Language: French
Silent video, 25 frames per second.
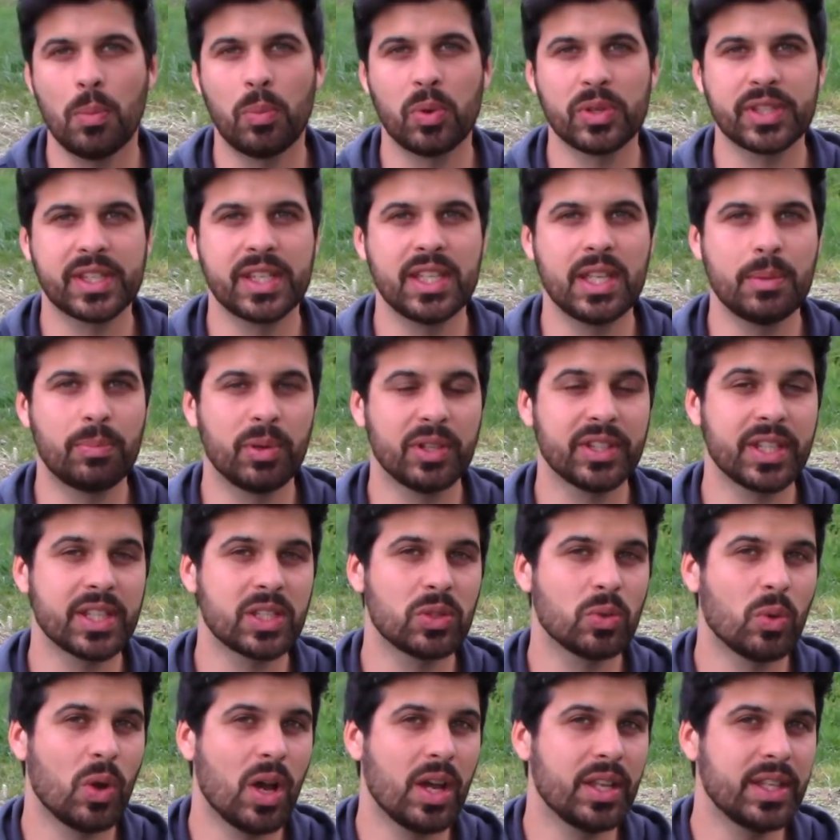Pour ce qui est des
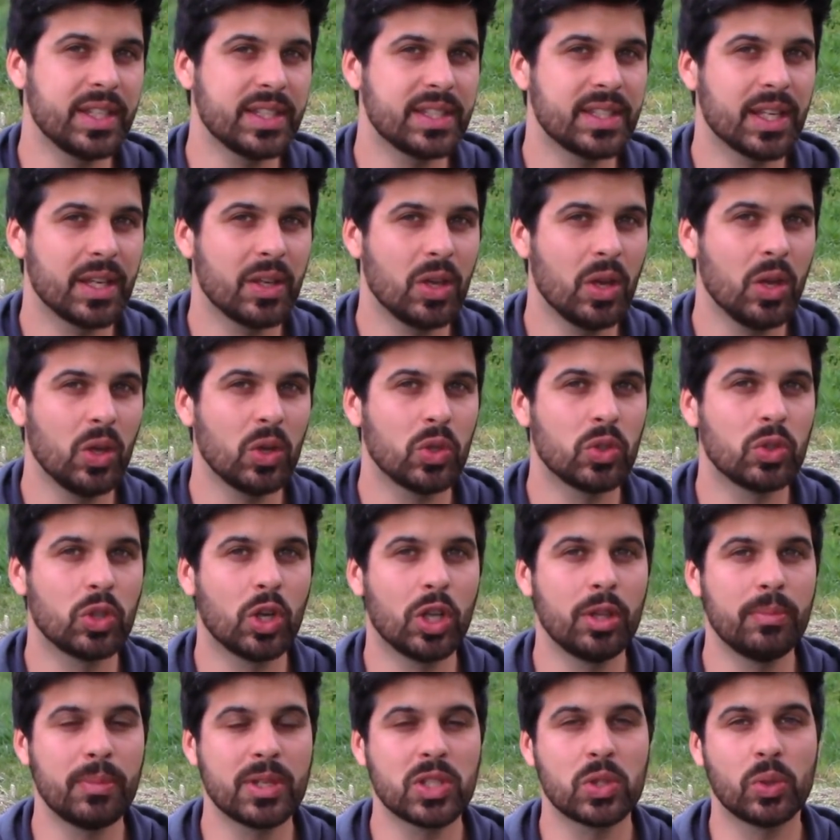plantations en extérieur, une
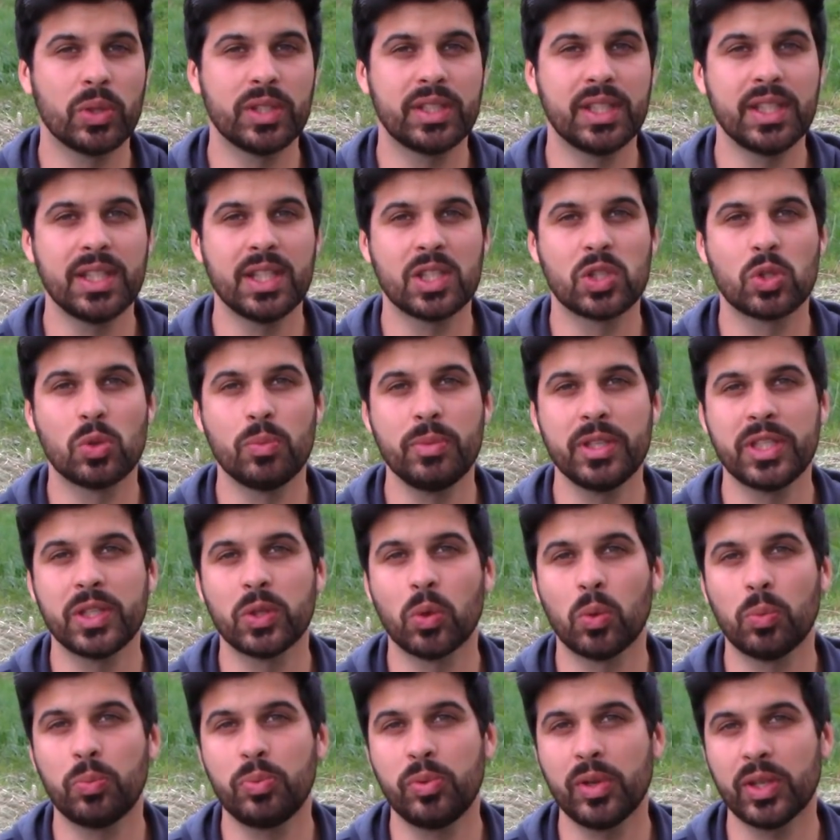grande majorité des semis
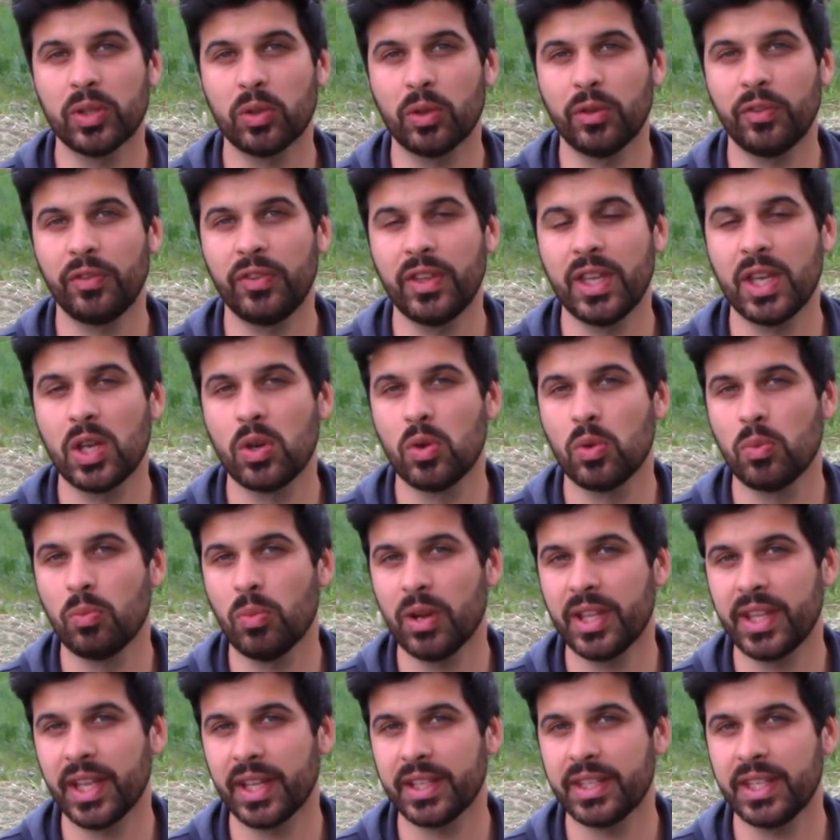qui ont pu être faits le
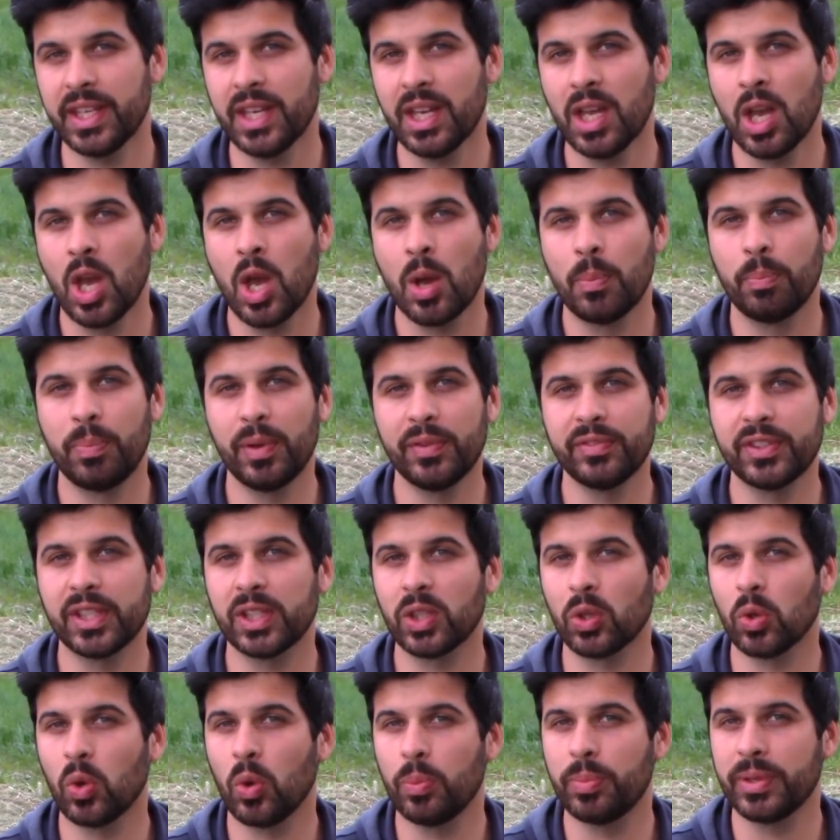mois dernier peuvent
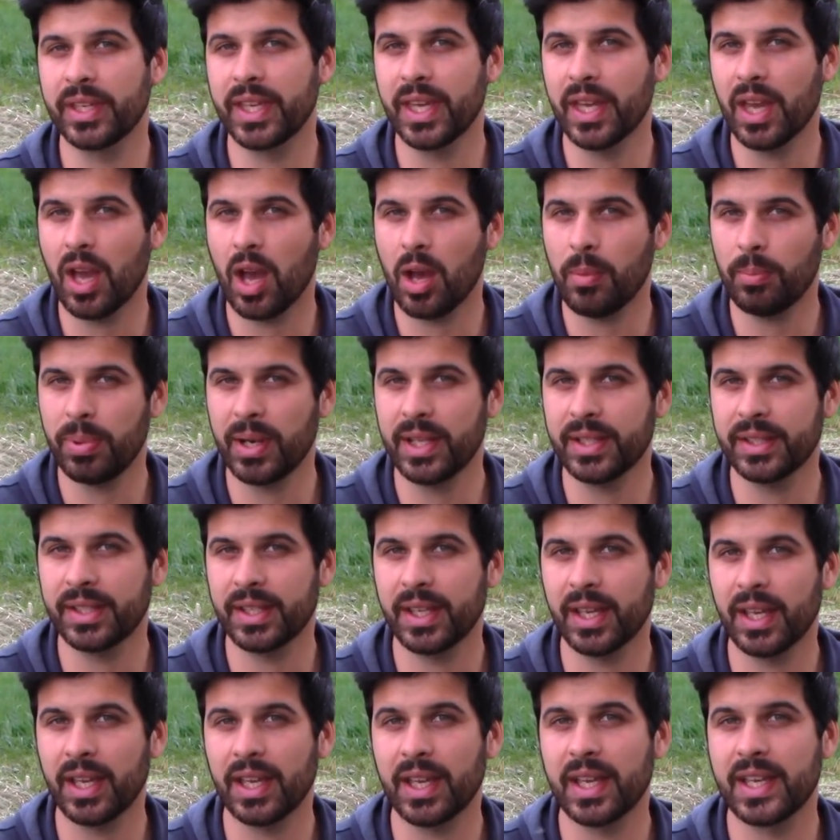être repiqués en pleine
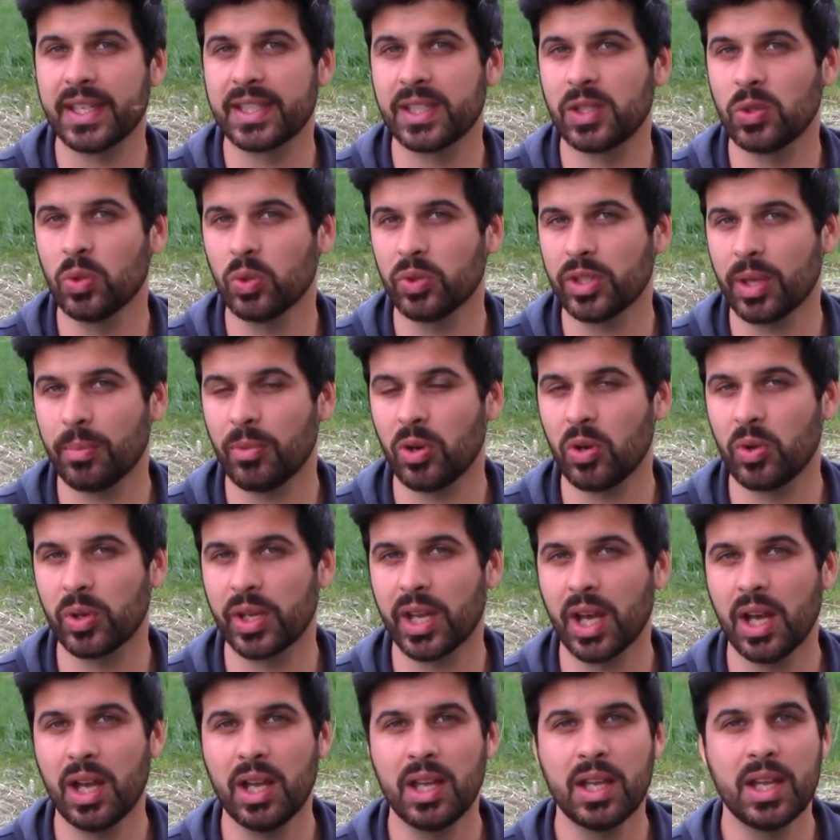terre et c'est notamment le
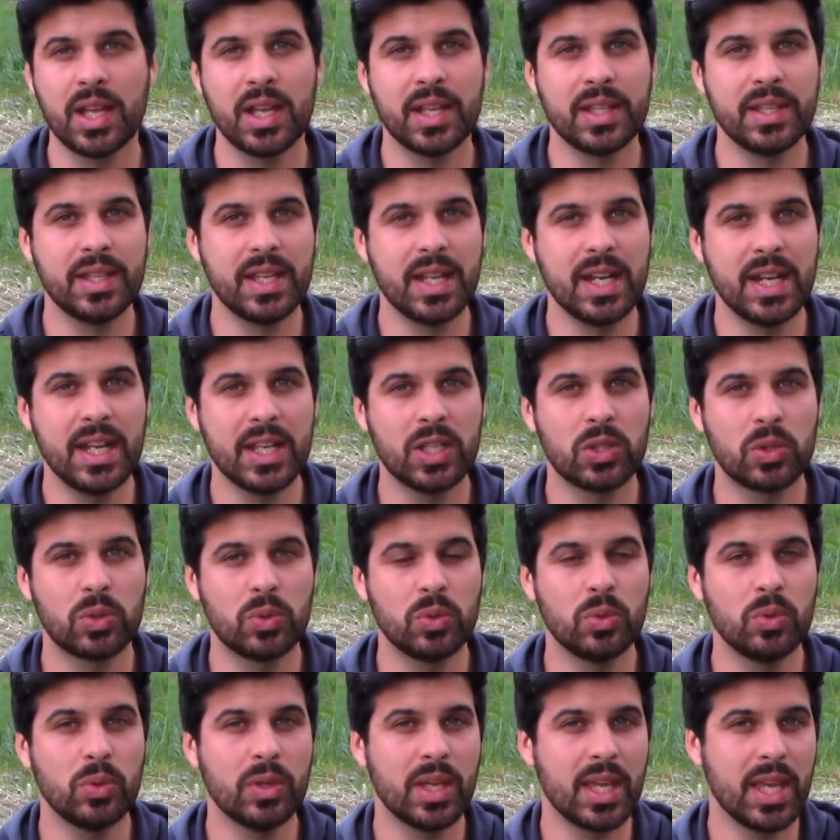cas des
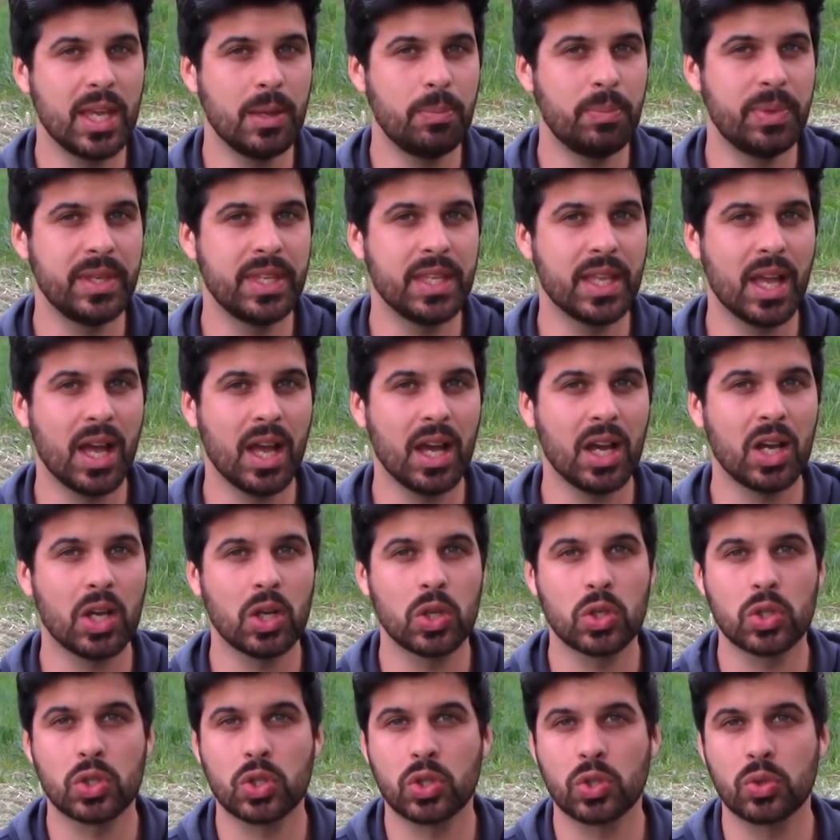laitues, épinards,
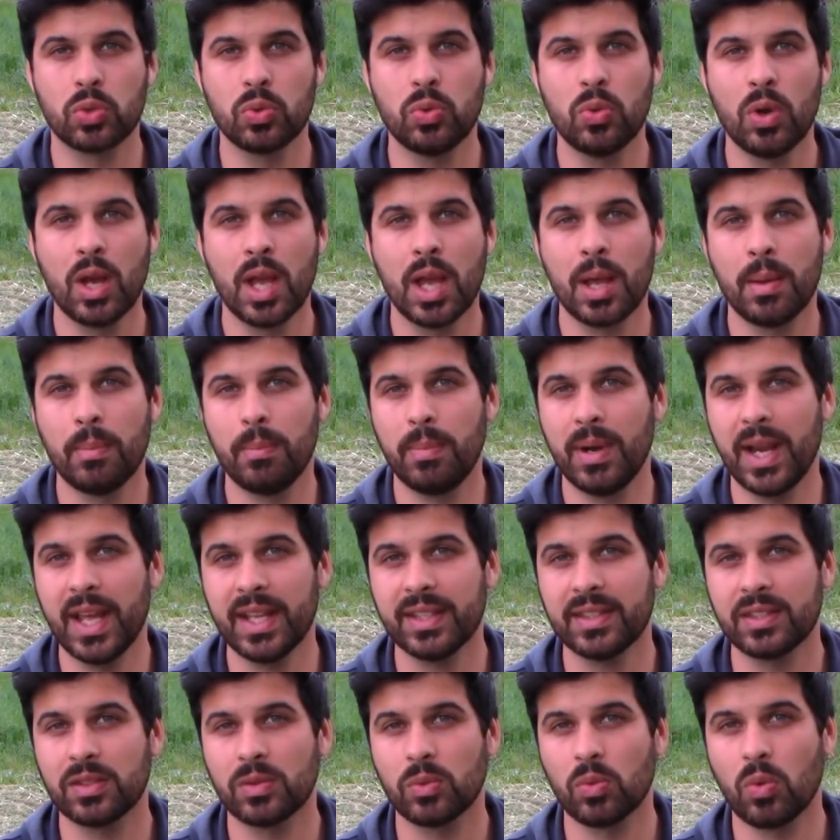choux,
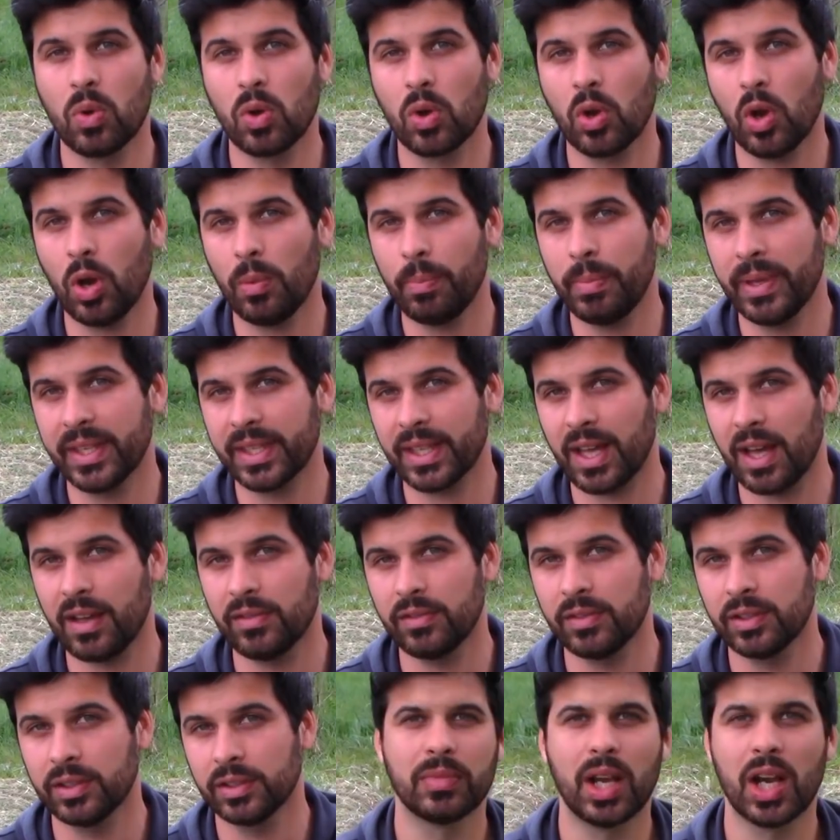blettes ou encore
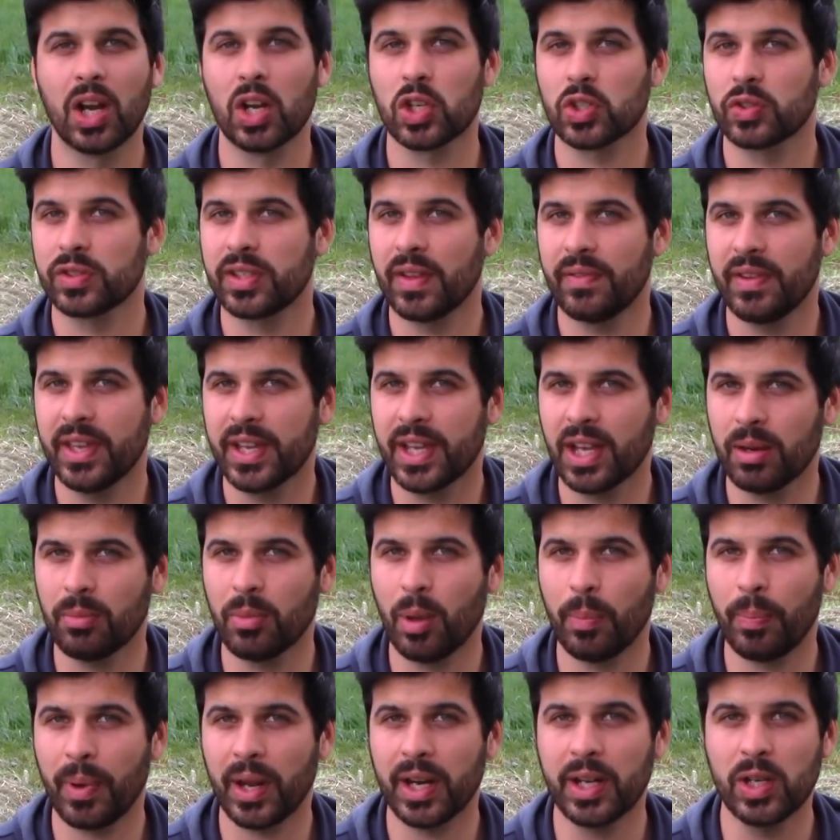betteraves. Alors je vous avais
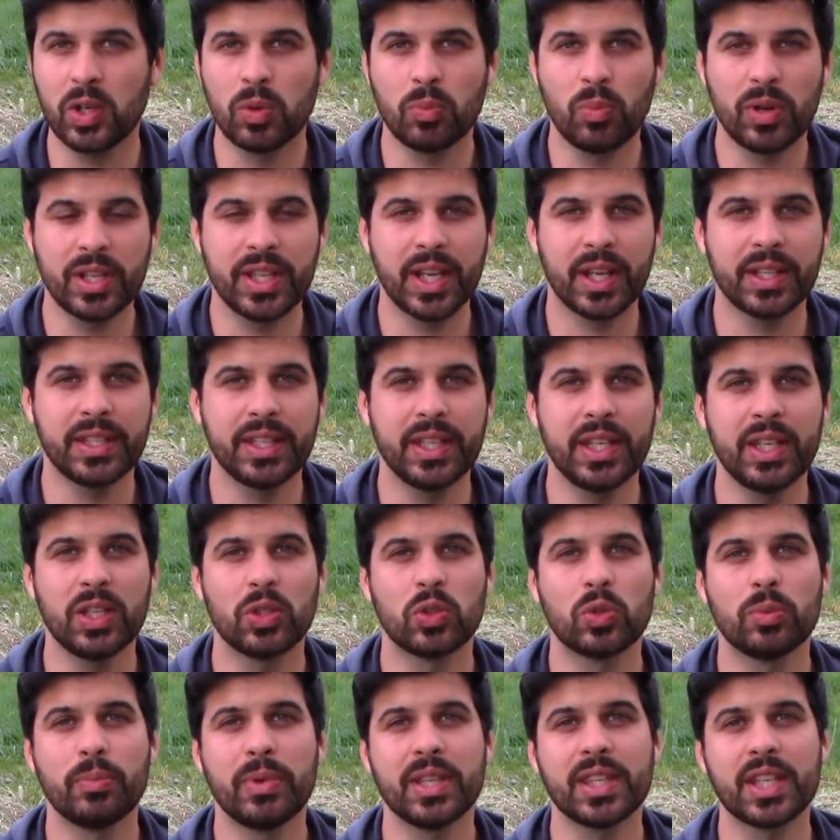également parlé le mois dernier
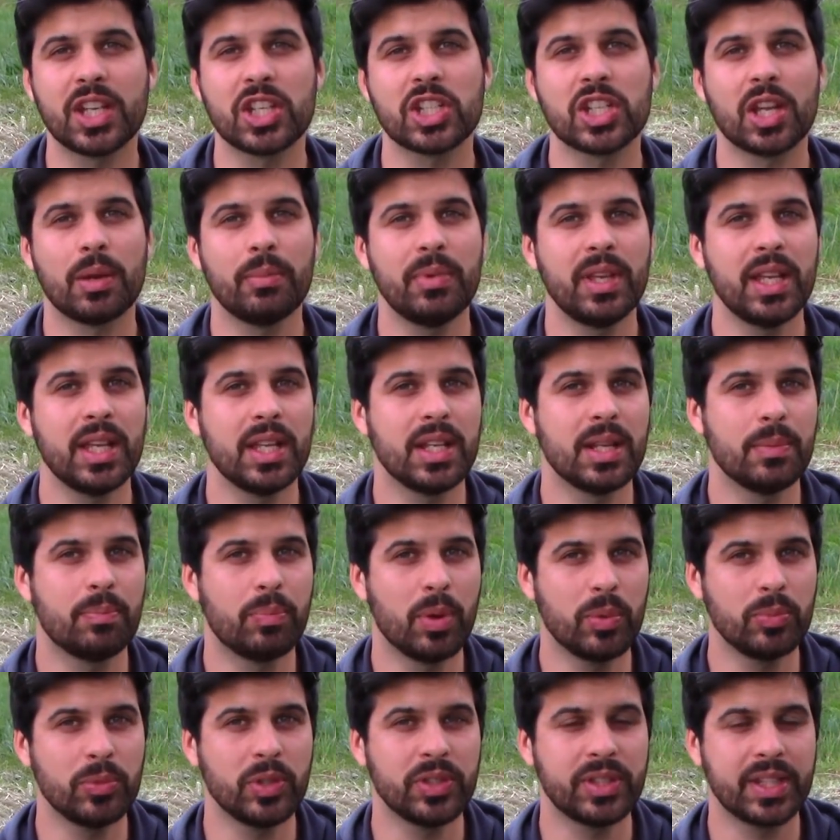de mettre à germer les
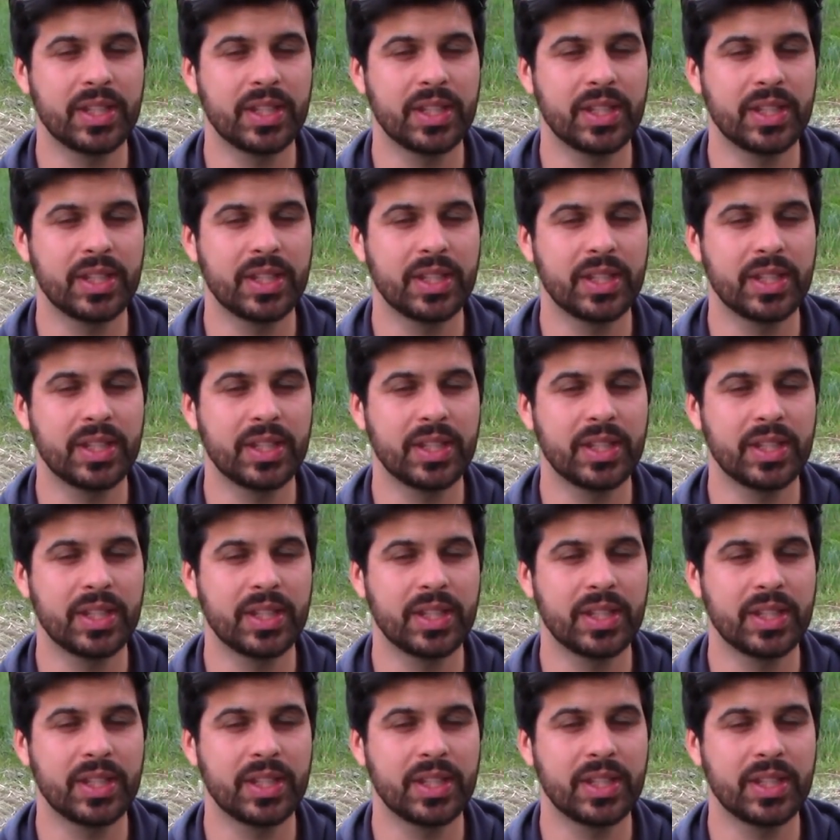pommes de